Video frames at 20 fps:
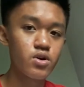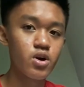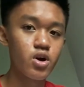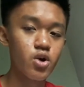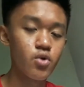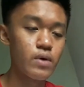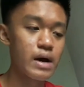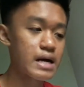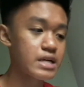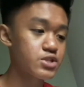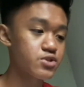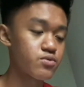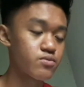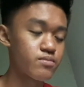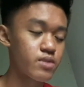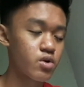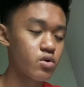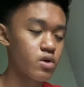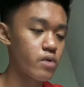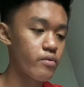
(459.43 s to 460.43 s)
o oh, wax,
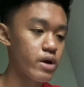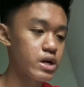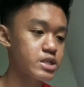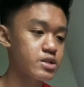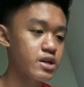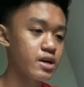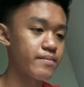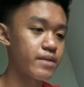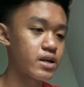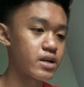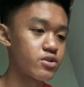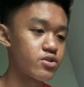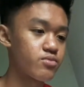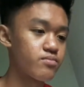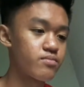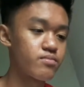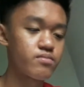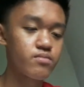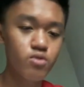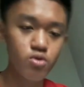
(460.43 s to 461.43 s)
kung magwa-wax ka man,
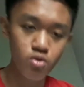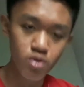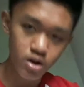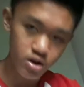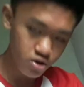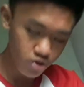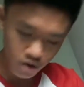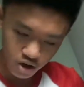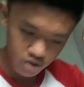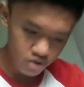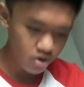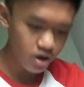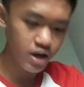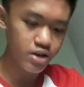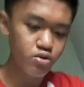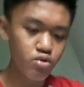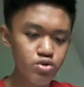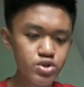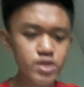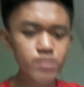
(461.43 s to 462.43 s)
yung kung ano-anong
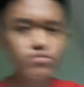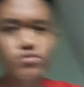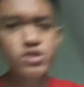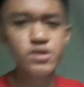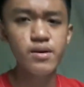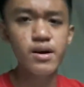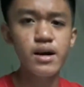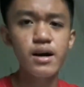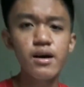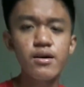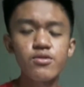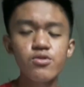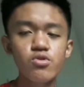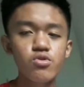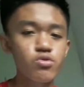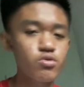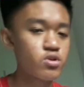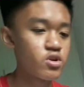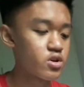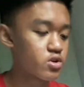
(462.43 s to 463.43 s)
ayusin mo sa ano,
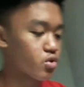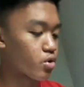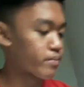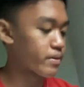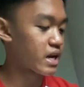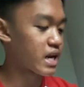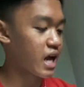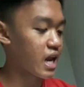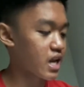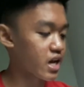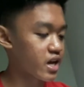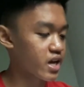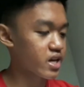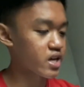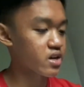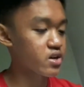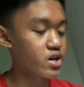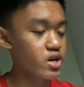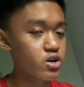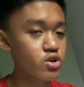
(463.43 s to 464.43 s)
kung, kung may lalagay
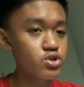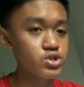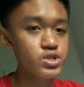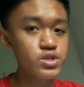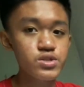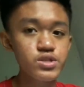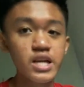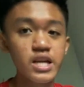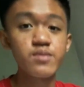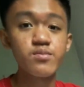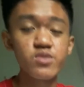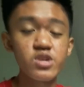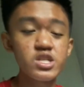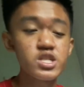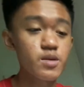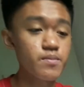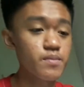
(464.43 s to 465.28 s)
kang relos, dalin mo na